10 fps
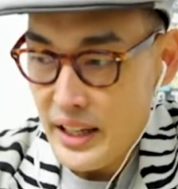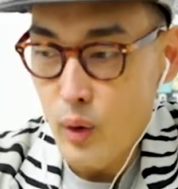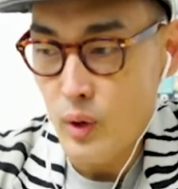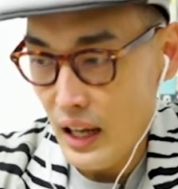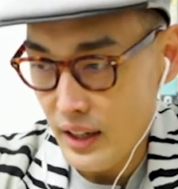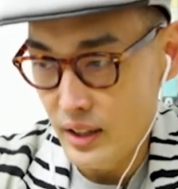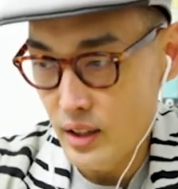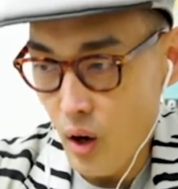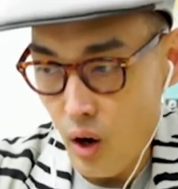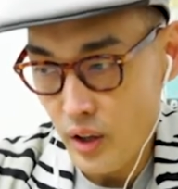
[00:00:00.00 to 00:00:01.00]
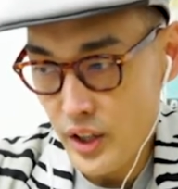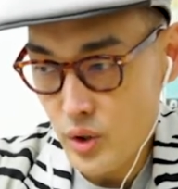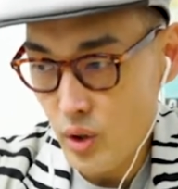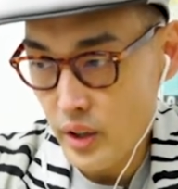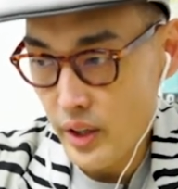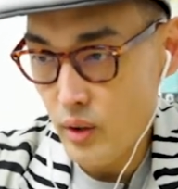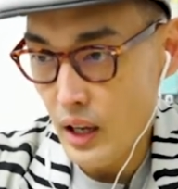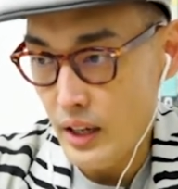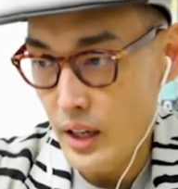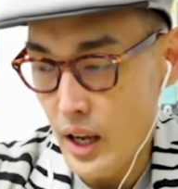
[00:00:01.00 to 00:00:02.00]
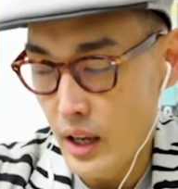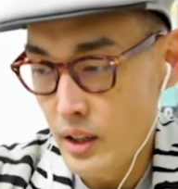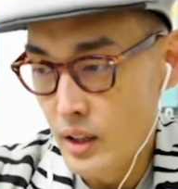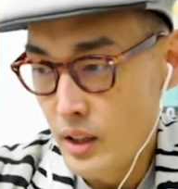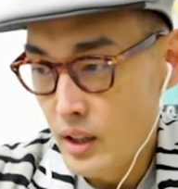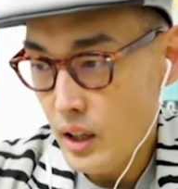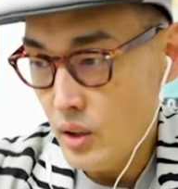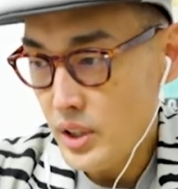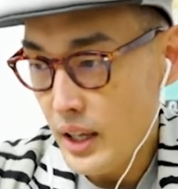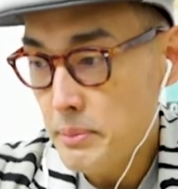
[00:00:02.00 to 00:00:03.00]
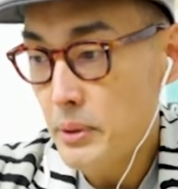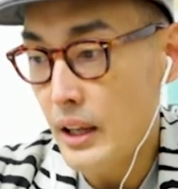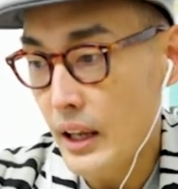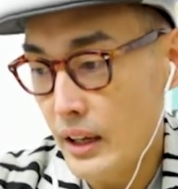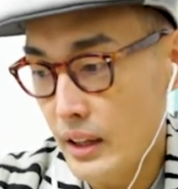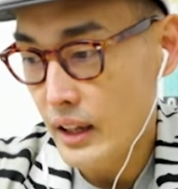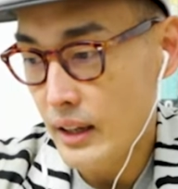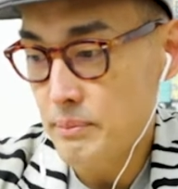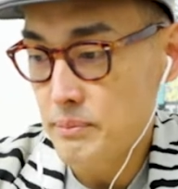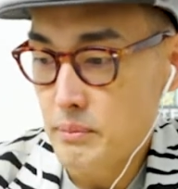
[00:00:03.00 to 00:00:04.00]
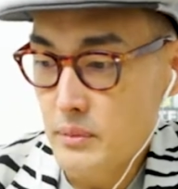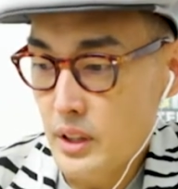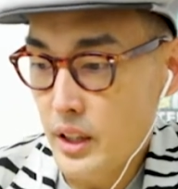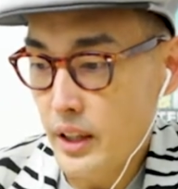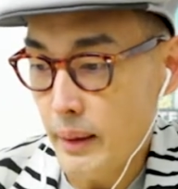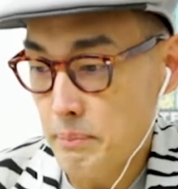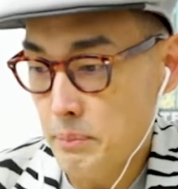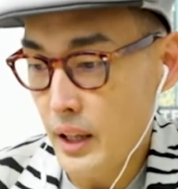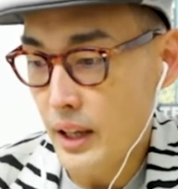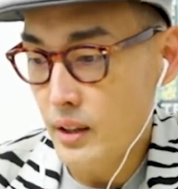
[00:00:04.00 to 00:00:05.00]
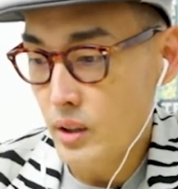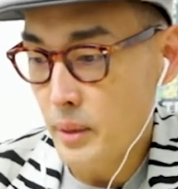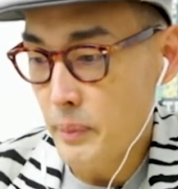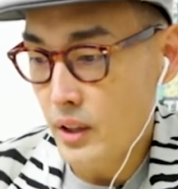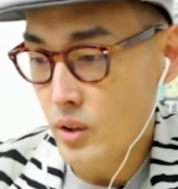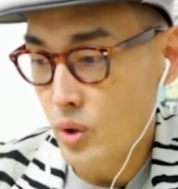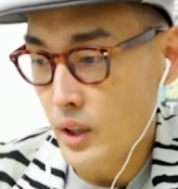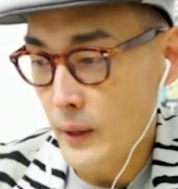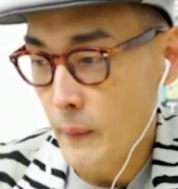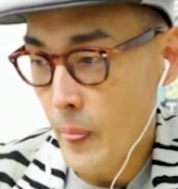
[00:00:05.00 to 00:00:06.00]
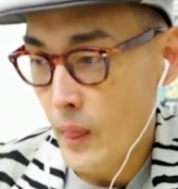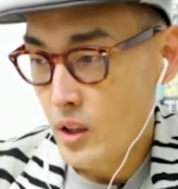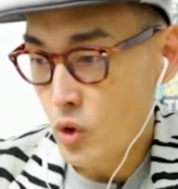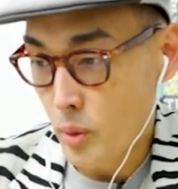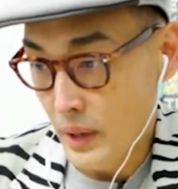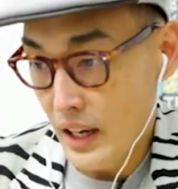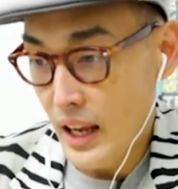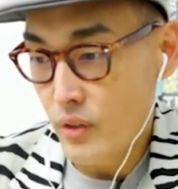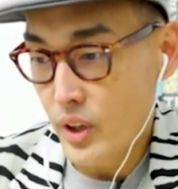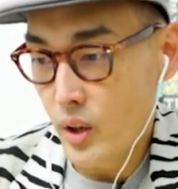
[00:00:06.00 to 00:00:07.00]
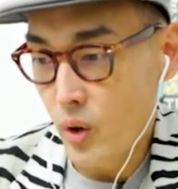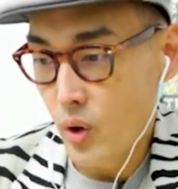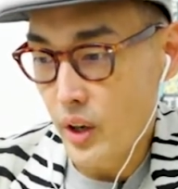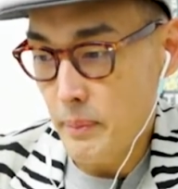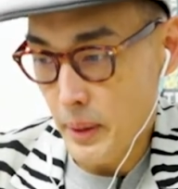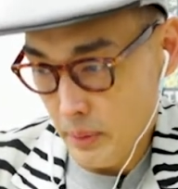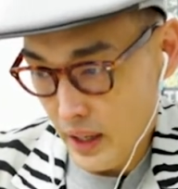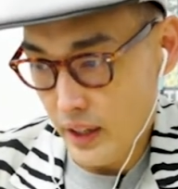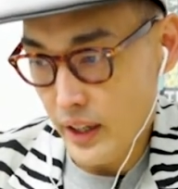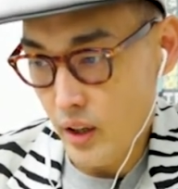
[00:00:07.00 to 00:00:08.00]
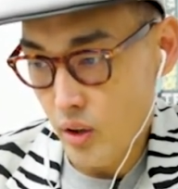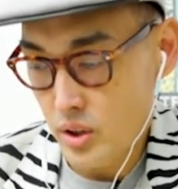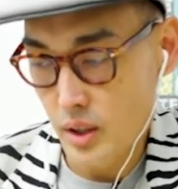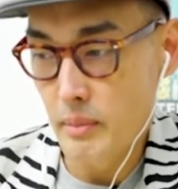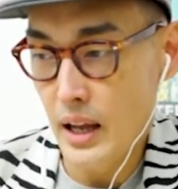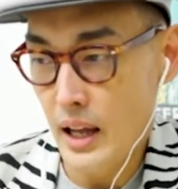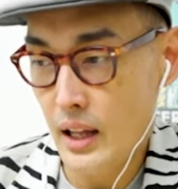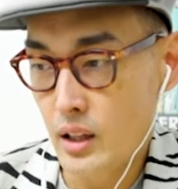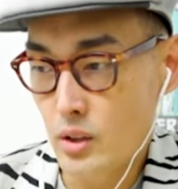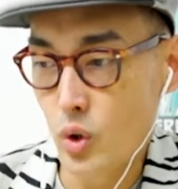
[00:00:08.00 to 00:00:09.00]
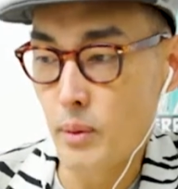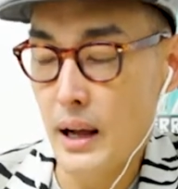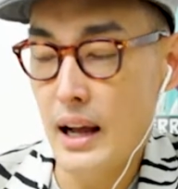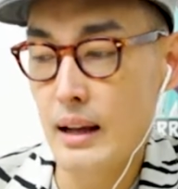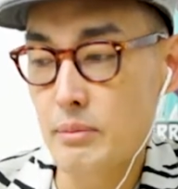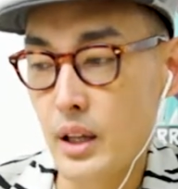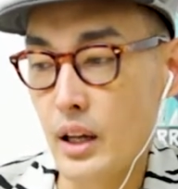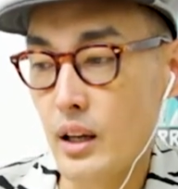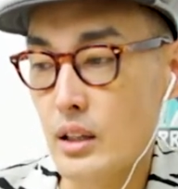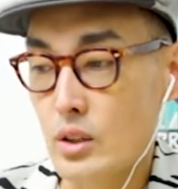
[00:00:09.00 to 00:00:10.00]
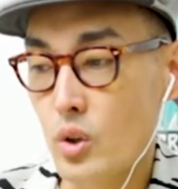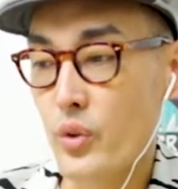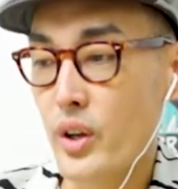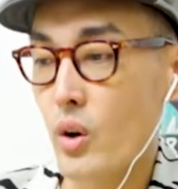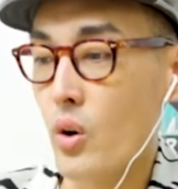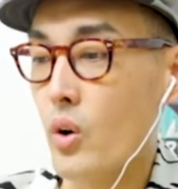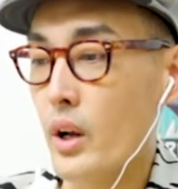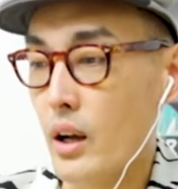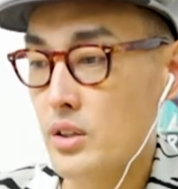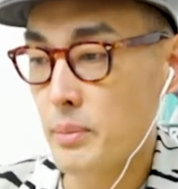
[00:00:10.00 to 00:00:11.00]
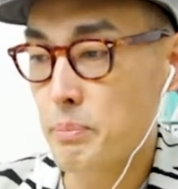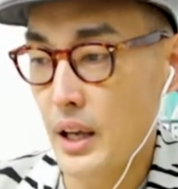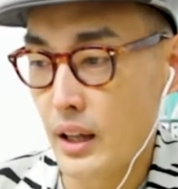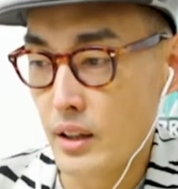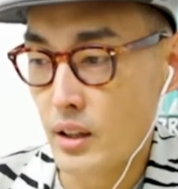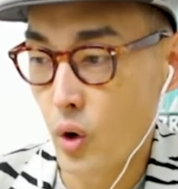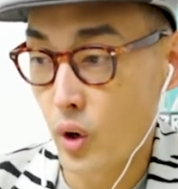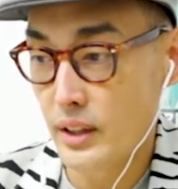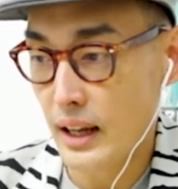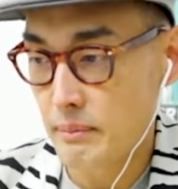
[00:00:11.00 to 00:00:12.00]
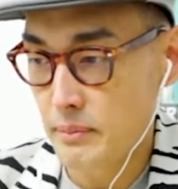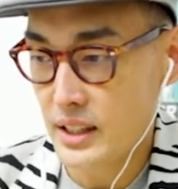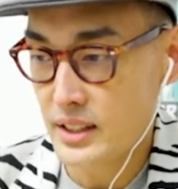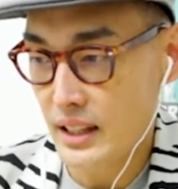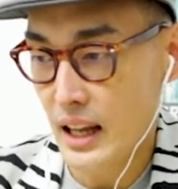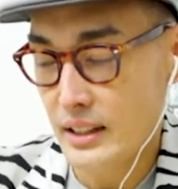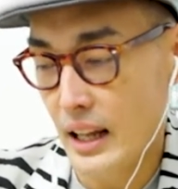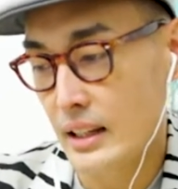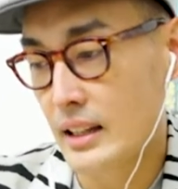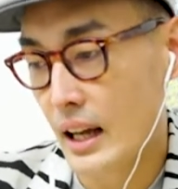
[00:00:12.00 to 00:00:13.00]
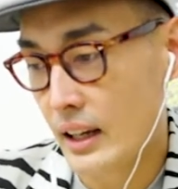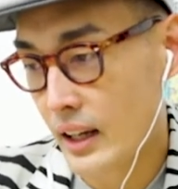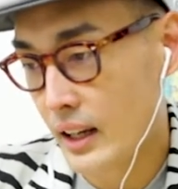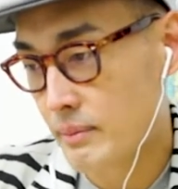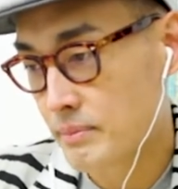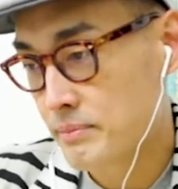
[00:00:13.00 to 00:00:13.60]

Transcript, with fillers: เดียวกันออกในช่วงเดียวกันเนี่ยเขาใช้เพลงนะครับเก็บเพลงที่เป็นตัวตัวบรรเลงวิดีโอเนี่ยเป็นเพลงเดียว ถึงแม้ตัวภาพเนี่ยหรือตัววิดีโอเนี่ยเขาจะเปลี่ยนคนทำให้สไตล์แตกต่างนะครับ